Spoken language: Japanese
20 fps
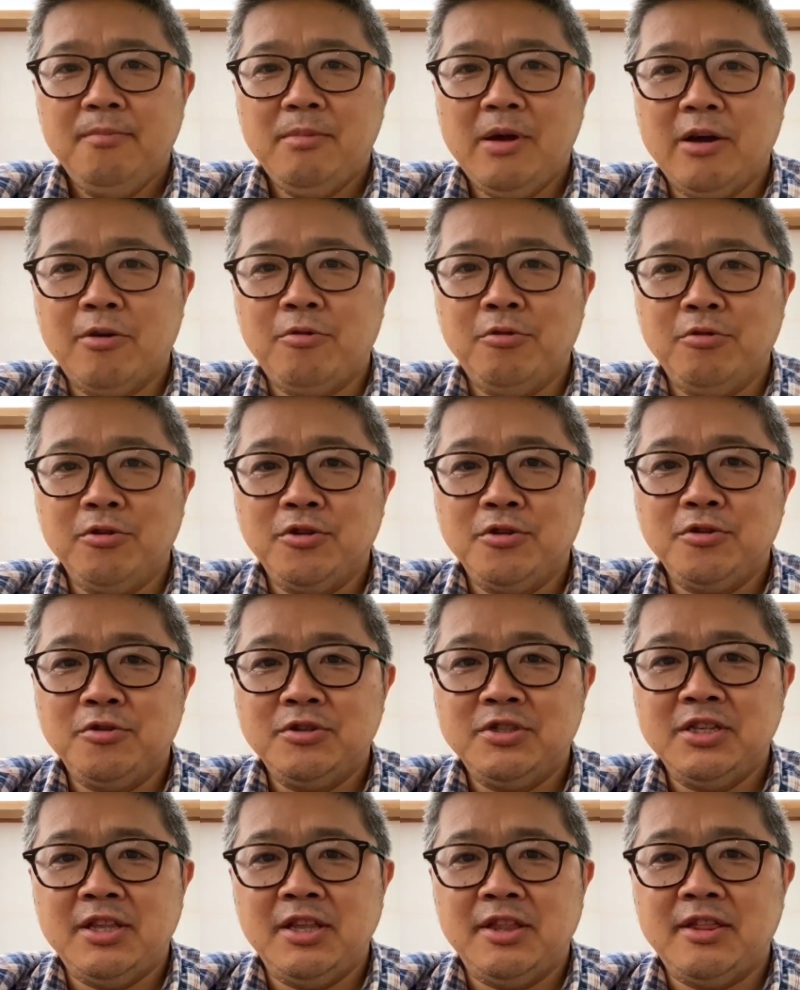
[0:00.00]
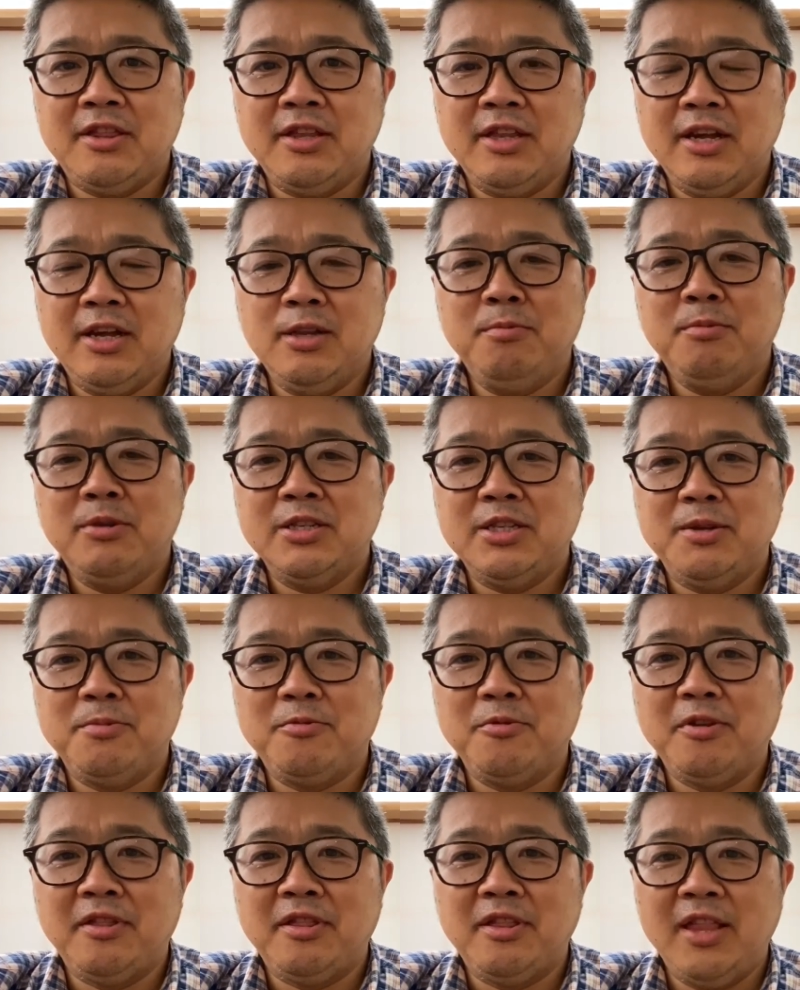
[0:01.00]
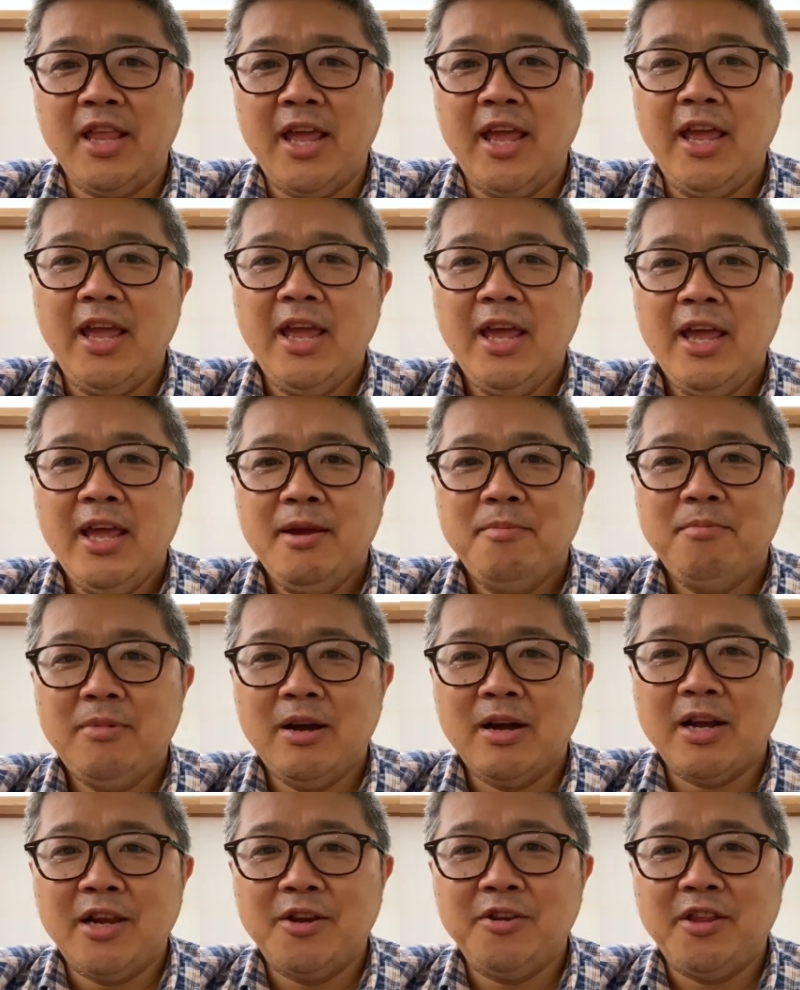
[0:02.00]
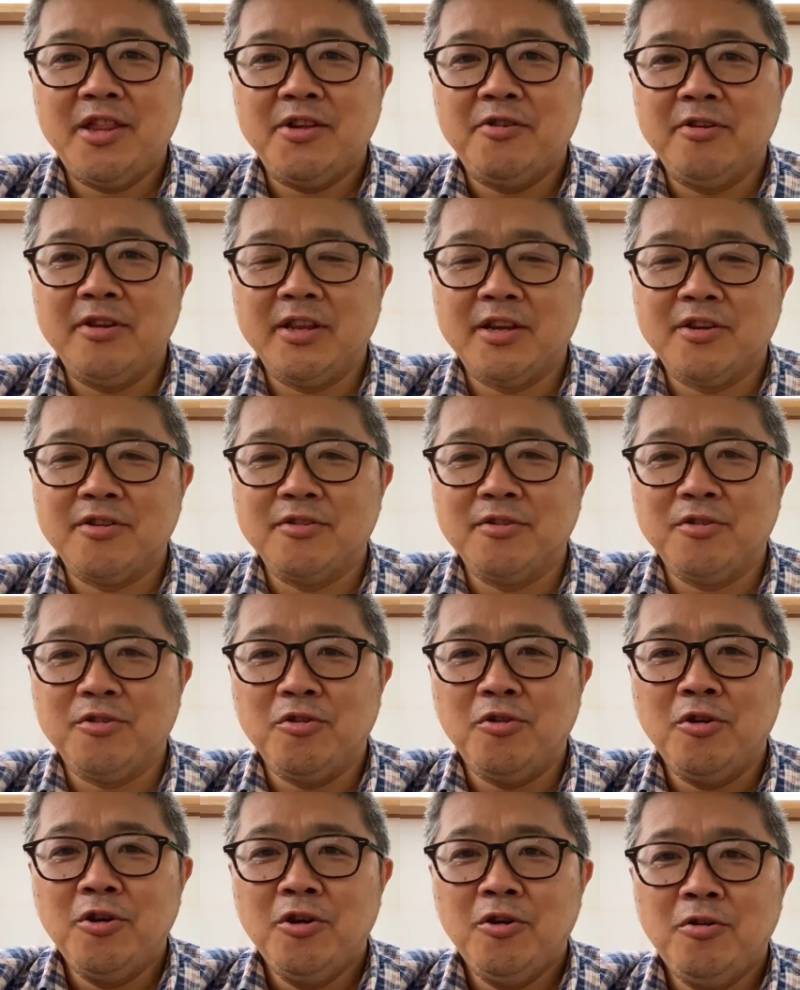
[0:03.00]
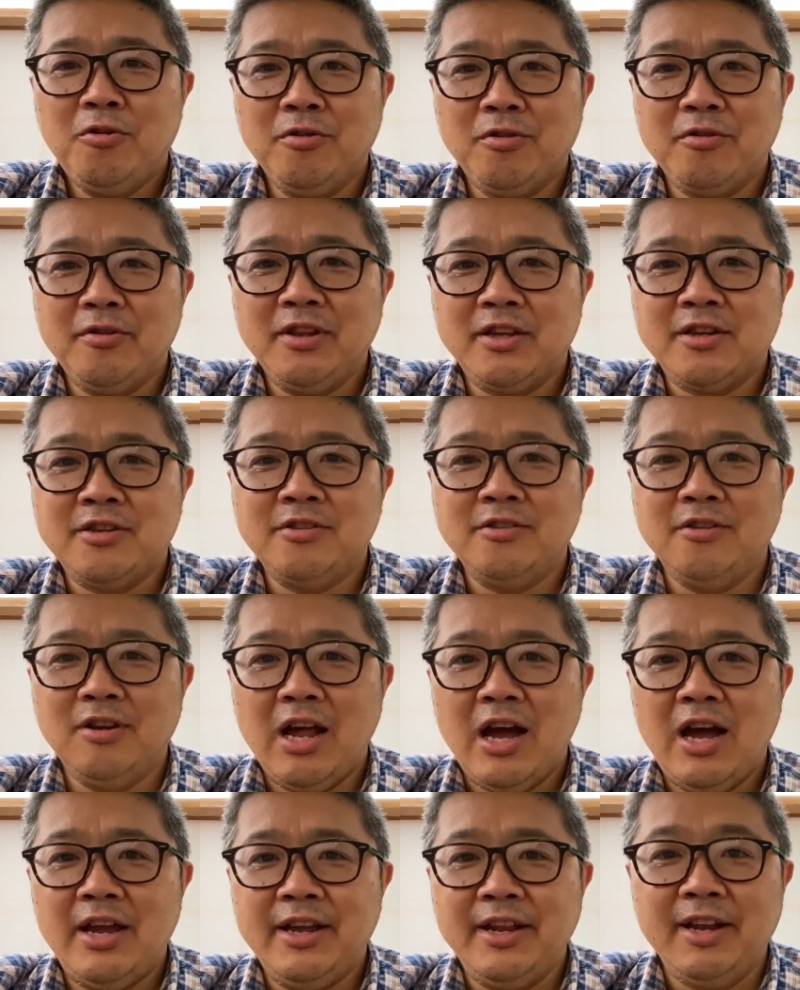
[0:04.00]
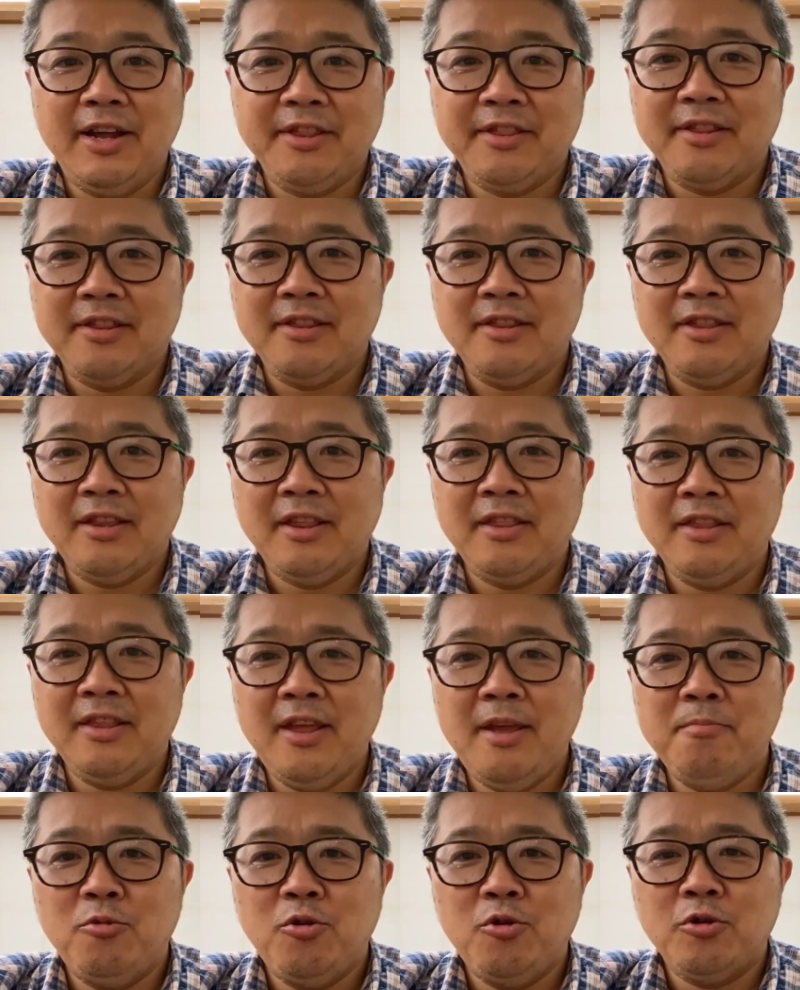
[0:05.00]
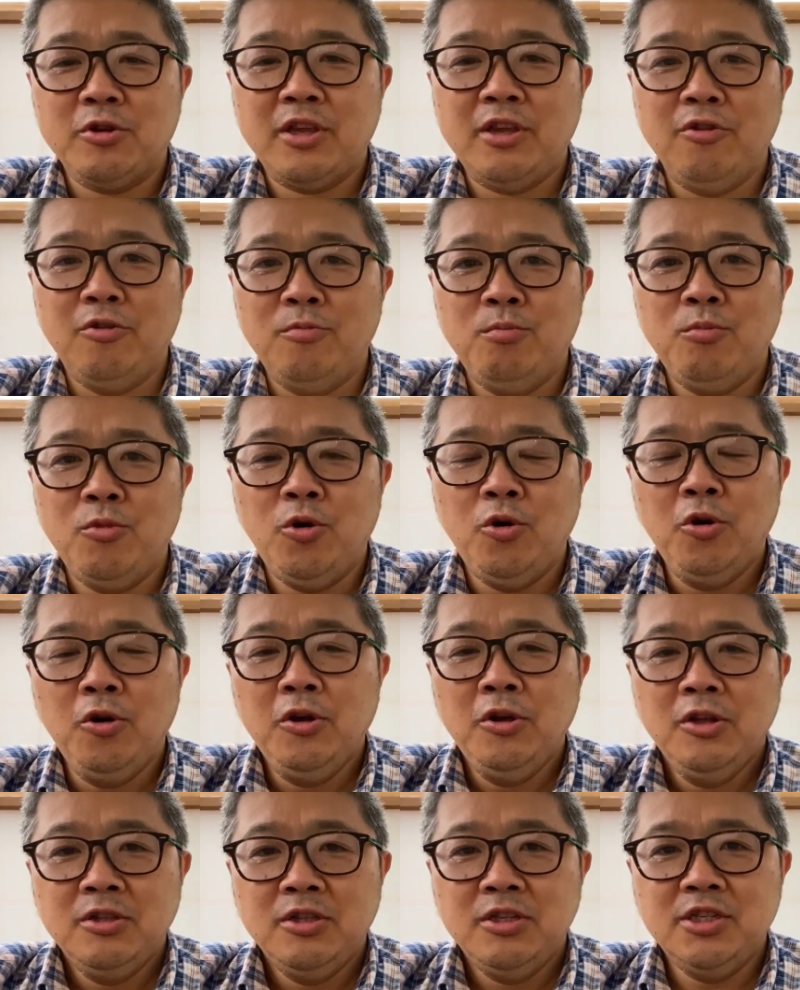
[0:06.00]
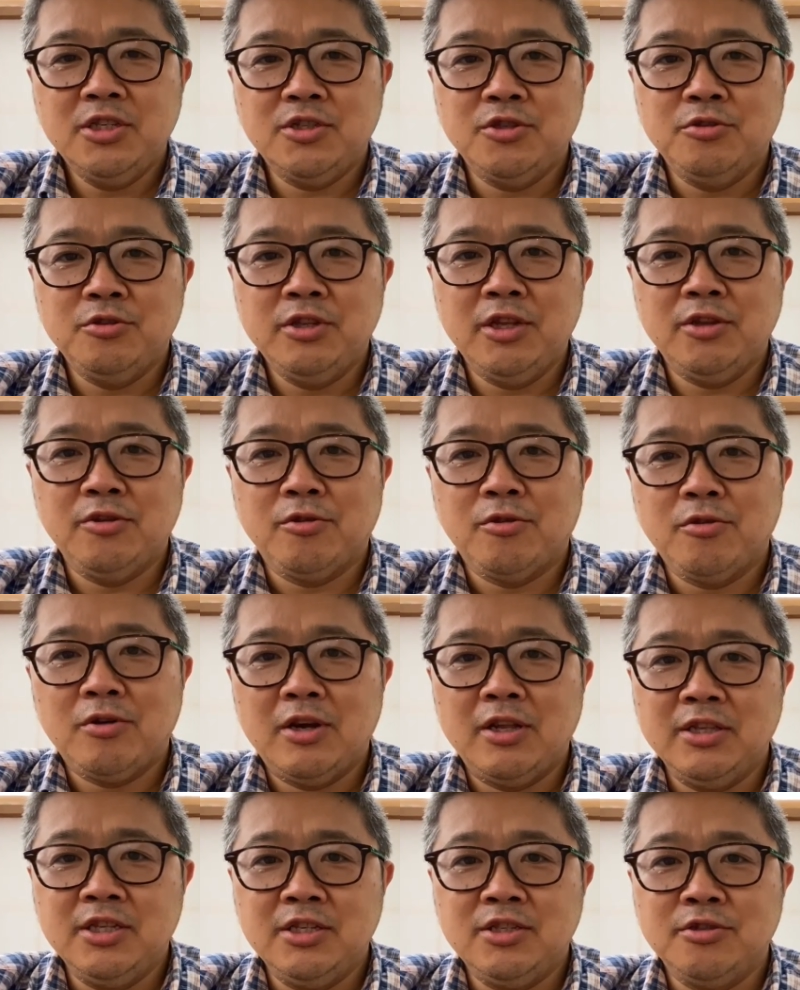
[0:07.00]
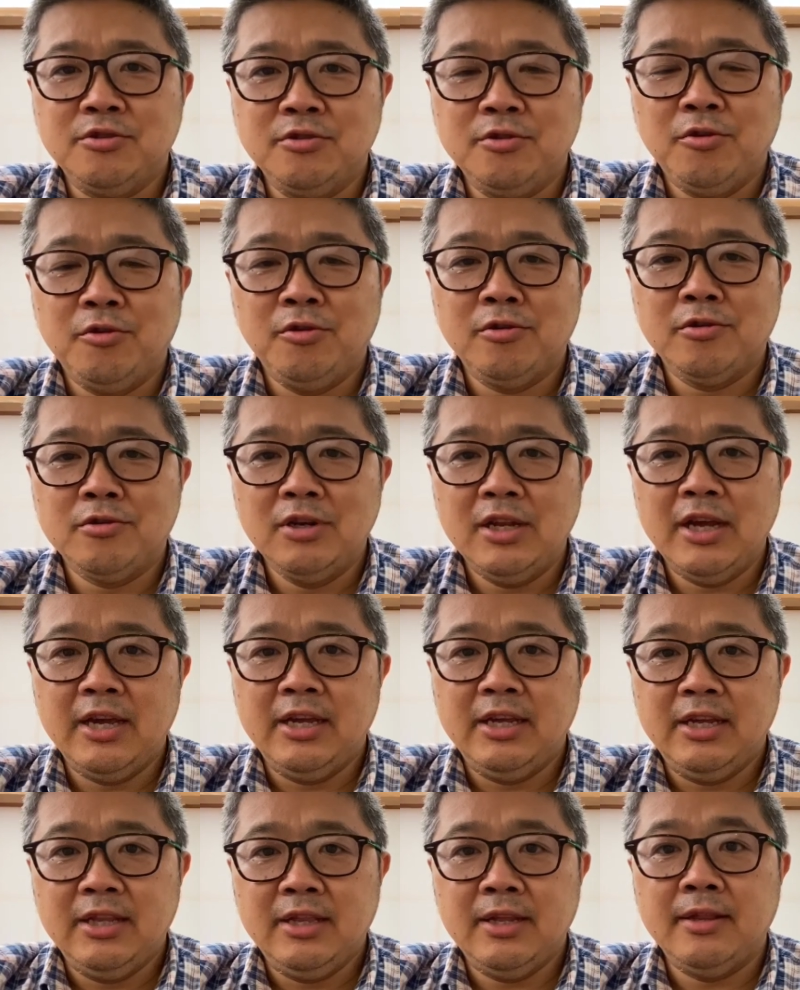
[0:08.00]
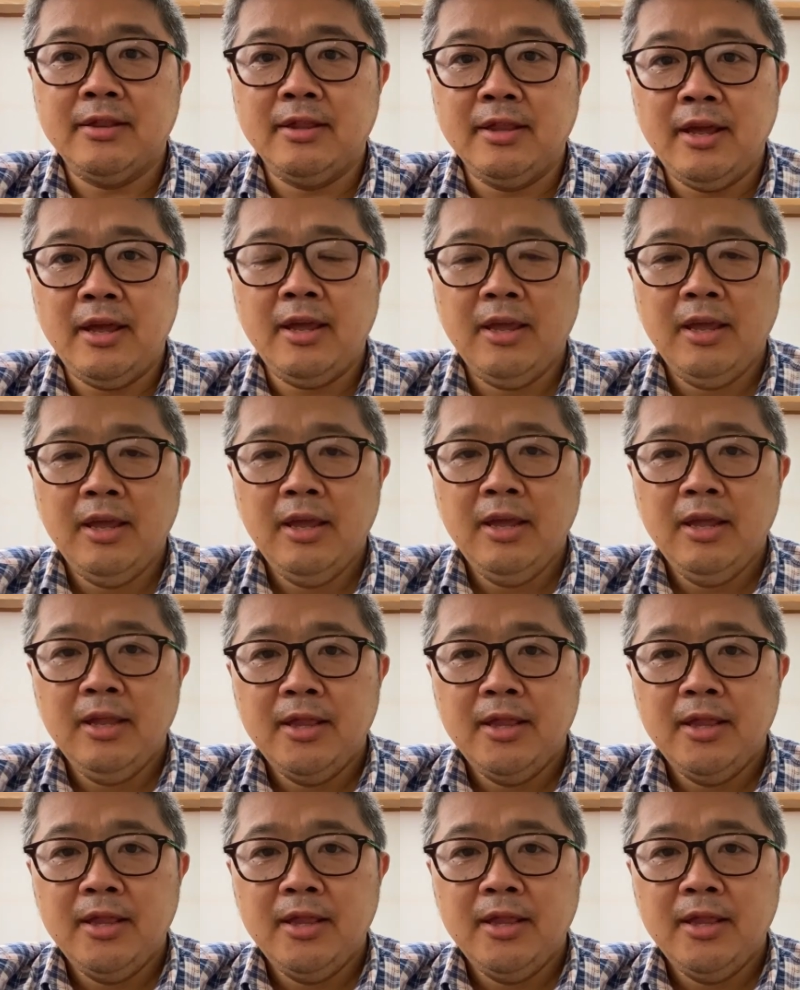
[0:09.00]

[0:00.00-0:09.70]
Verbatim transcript: まあこういう時節にありましてもですね、まあ軽井沢に来ると本当にクーラーいらずですね、もう気温も22度とか24度ぐらいですね。